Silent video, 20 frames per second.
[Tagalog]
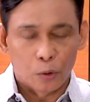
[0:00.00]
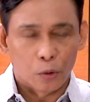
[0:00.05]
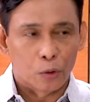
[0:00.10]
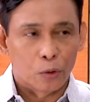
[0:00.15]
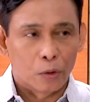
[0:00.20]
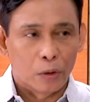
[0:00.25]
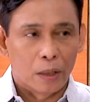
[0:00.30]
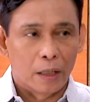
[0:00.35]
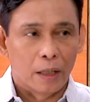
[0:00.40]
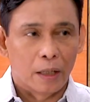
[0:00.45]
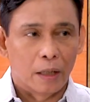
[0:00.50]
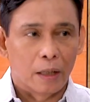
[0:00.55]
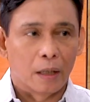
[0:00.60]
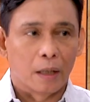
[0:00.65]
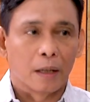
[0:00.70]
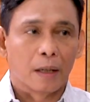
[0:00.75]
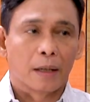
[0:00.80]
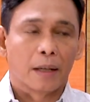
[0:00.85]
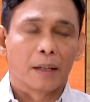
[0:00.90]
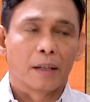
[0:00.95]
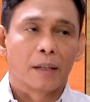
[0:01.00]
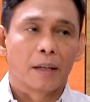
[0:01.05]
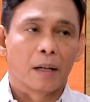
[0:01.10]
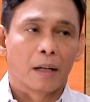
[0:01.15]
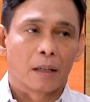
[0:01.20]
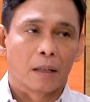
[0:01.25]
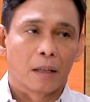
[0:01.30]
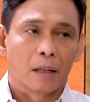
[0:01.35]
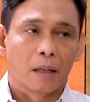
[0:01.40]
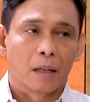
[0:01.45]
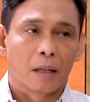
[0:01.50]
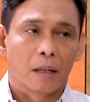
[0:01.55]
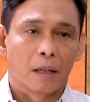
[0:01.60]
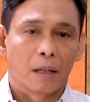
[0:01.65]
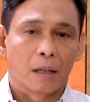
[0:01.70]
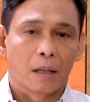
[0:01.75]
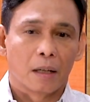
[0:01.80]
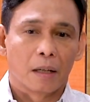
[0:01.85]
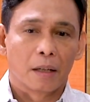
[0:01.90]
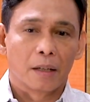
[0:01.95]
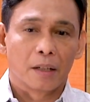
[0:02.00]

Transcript: thoroughly uh, conduct uh,